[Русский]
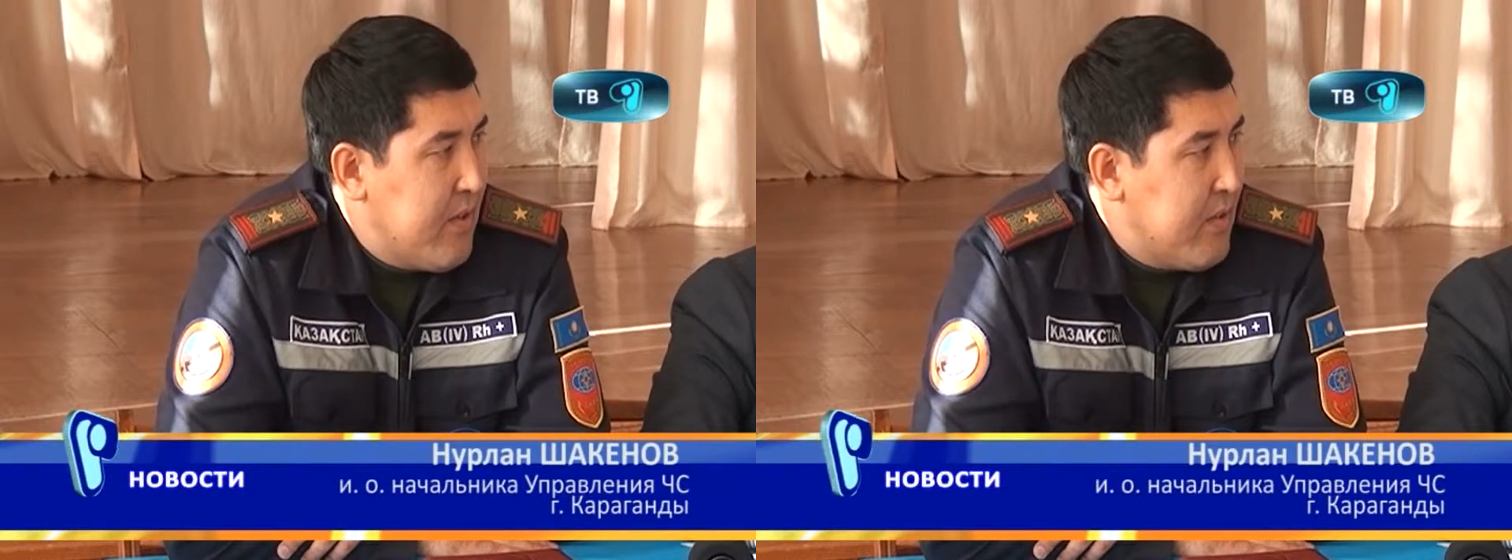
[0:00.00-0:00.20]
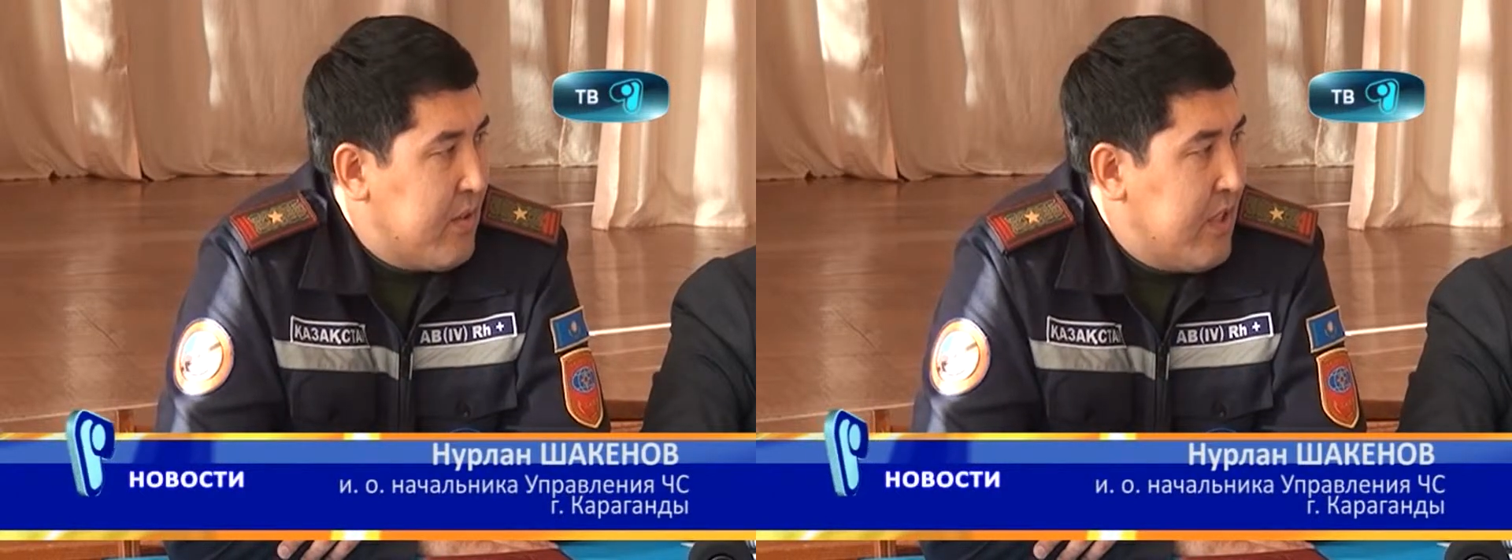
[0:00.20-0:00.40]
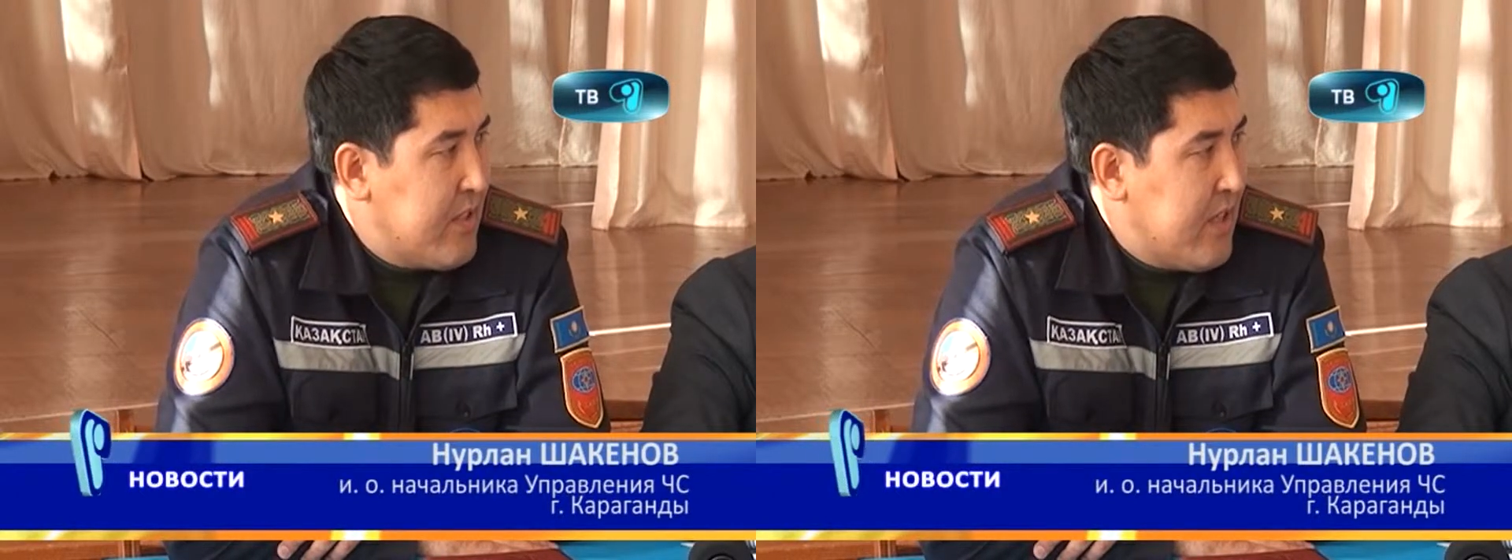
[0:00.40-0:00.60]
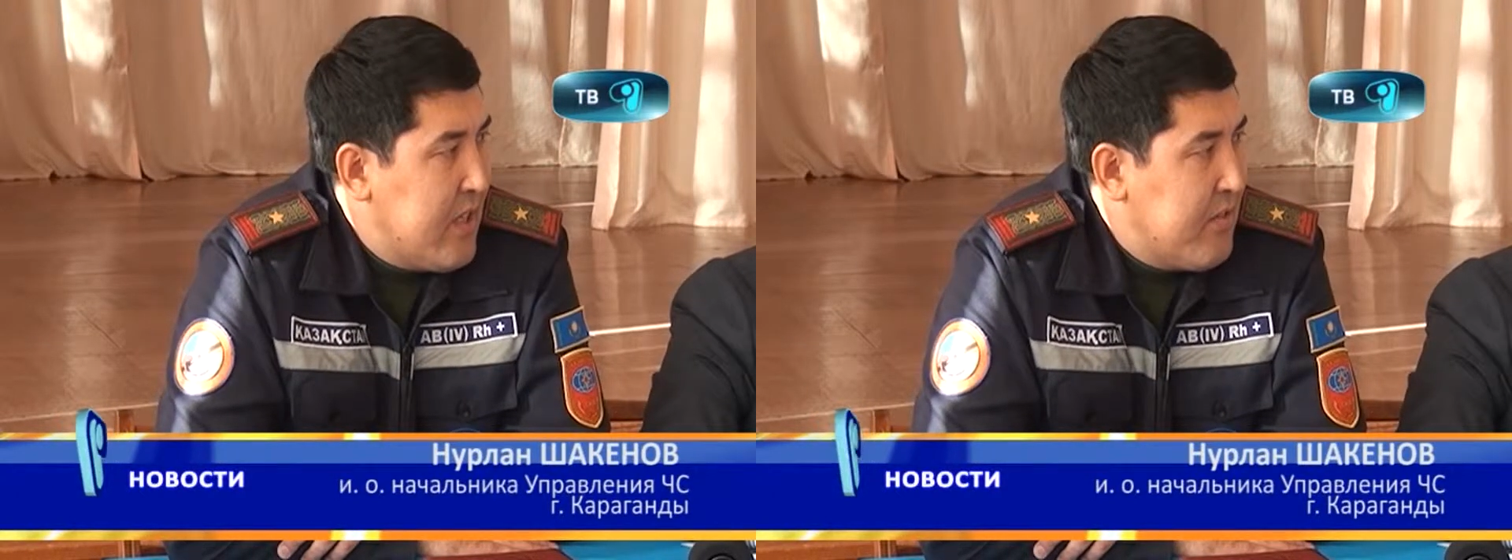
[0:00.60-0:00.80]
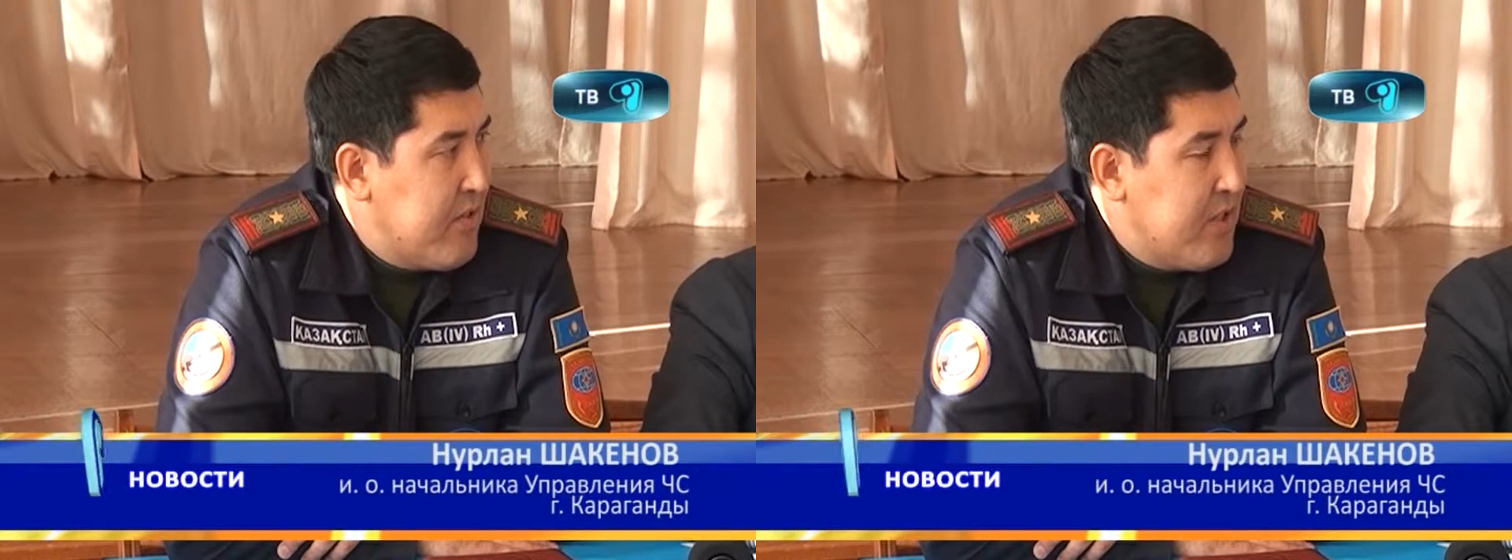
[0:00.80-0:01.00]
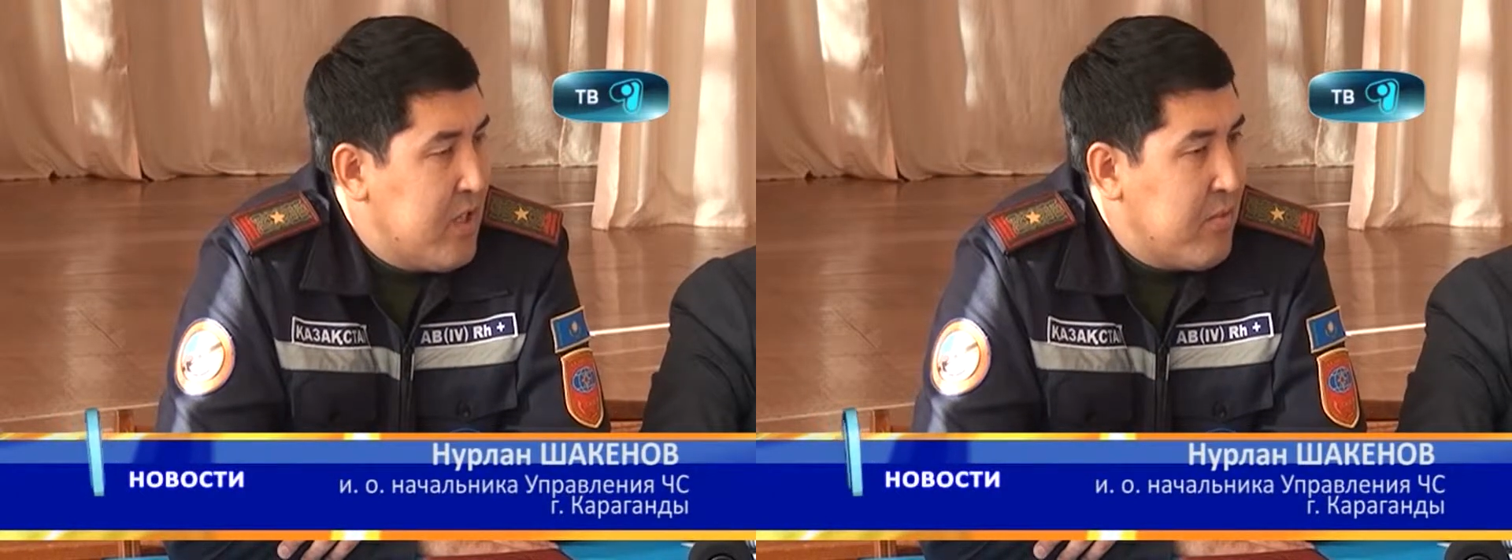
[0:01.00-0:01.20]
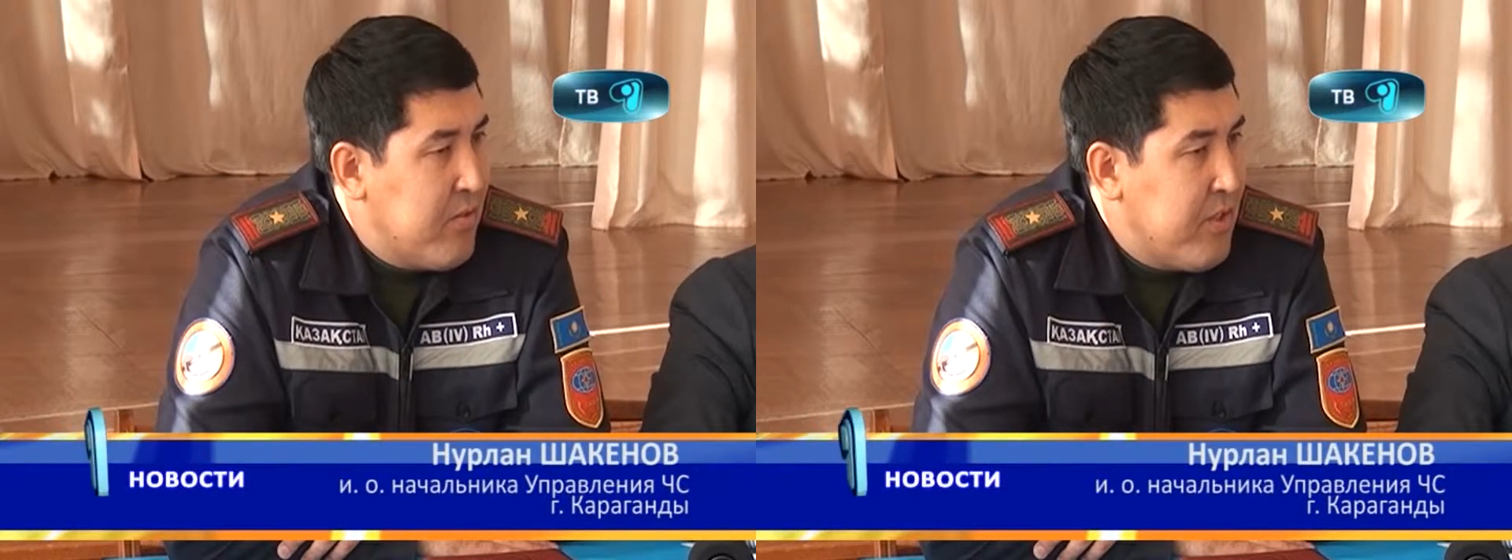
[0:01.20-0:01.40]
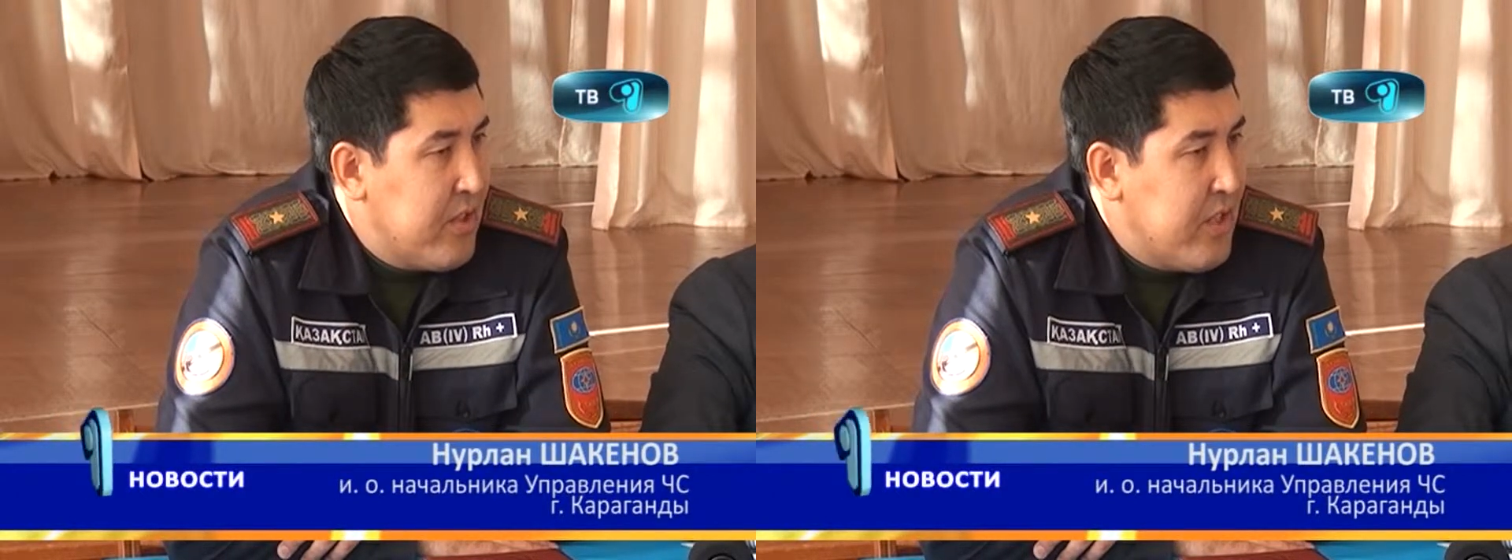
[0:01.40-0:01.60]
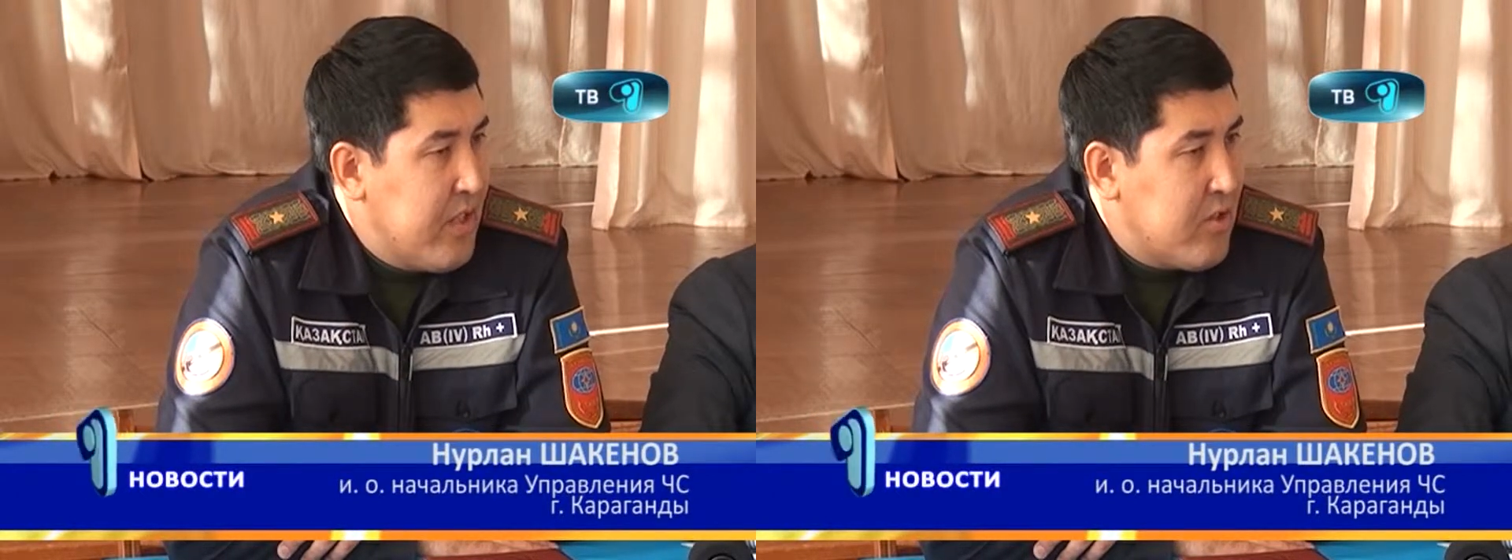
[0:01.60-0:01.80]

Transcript: не осталось системы воды,